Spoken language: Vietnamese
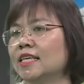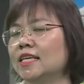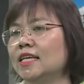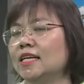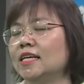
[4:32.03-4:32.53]

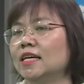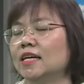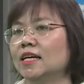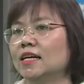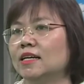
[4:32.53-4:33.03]
Thế thì
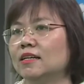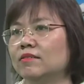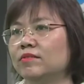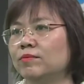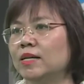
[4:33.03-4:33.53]

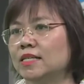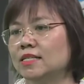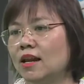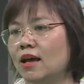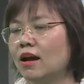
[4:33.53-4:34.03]
vì bác
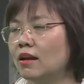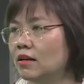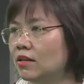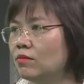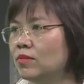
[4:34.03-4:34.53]
sĩ rất là
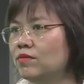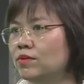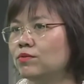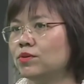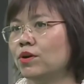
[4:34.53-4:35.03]
cần cái thông tin.
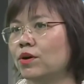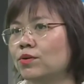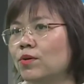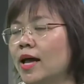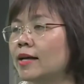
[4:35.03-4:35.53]
Ví dụ tôi nói
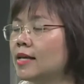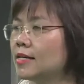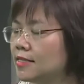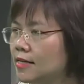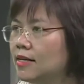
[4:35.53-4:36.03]
cái thuốc
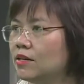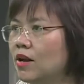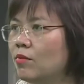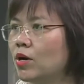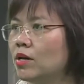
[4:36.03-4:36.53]
anthracycline nó
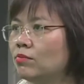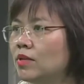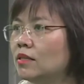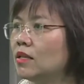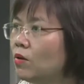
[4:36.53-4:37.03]
là một cái độc
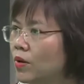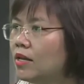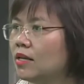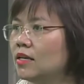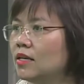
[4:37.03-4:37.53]
tính tích
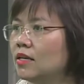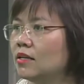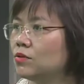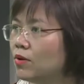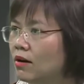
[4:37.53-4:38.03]
lũy
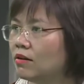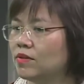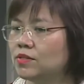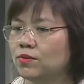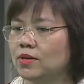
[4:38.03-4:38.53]
suốt đời.
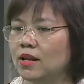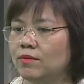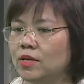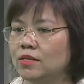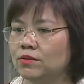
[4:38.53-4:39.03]
Ví dụ như
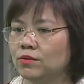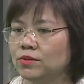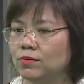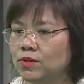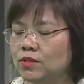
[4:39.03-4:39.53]
là bây giờ tôi
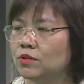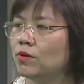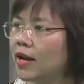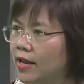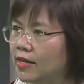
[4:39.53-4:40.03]
dùng cho chị
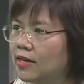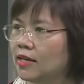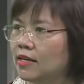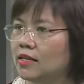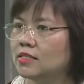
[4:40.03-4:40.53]
thuốc này
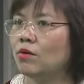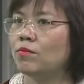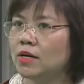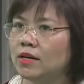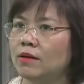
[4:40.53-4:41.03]
thì sau
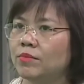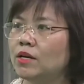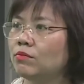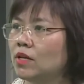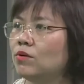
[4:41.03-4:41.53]
10 năm
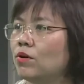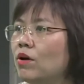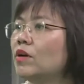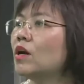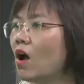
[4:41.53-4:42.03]
cái độc tính của
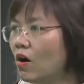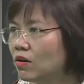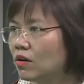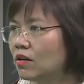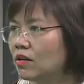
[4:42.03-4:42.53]
nó vẫn còn,
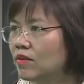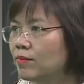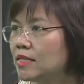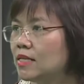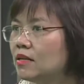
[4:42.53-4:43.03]
và
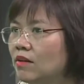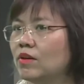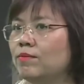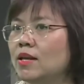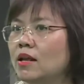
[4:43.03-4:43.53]
bác sĩ cần
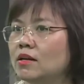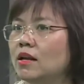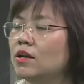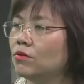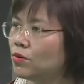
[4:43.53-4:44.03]
phải biết là
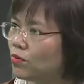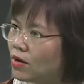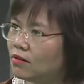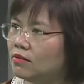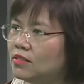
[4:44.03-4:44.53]
cái liều trong
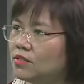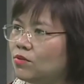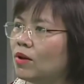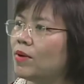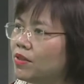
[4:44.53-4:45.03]
quá khứ chị
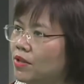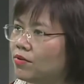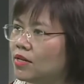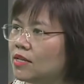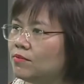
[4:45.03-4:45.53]
dùng là bao
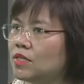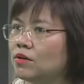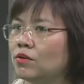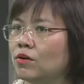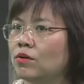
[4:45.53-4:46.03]
nhiêu để xem chị
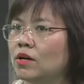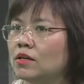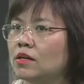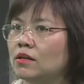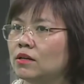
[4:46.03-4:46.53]
còn có
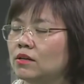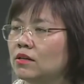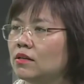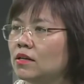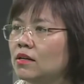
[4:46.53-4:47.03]

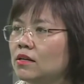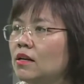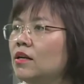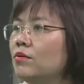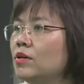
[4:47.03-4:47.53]

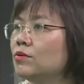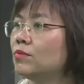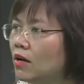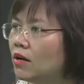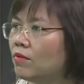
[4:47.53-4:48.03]
cái liều để
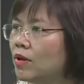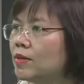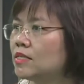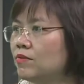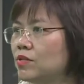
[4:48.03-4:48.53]
dùng nữa hay không, hay
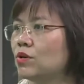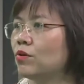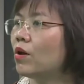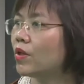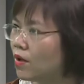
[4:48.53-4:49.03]
bác sĩ phải chuyển
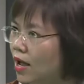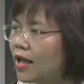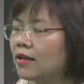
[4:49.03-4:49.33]
qua loại thuốc khác.